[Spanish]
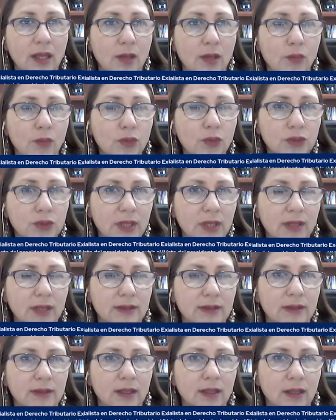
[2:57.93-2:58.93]
buscan
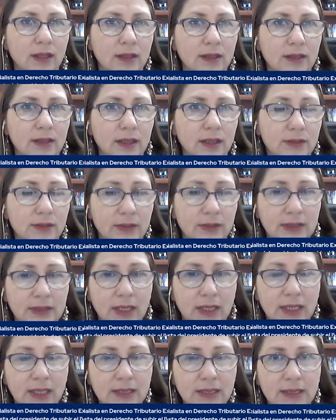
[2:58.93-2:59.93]

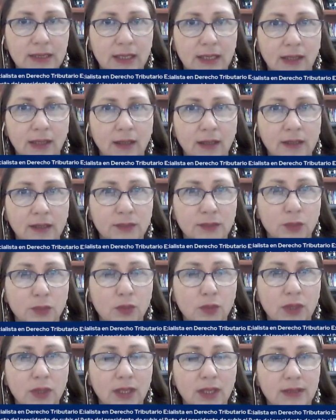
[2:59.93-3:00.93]
satisfacer las necesidades
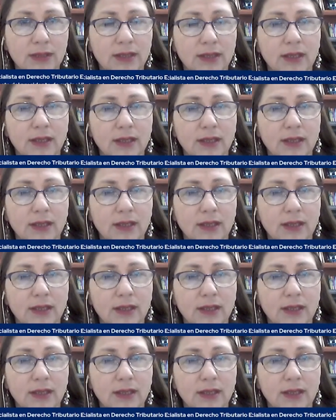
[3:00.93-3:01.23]
públicas a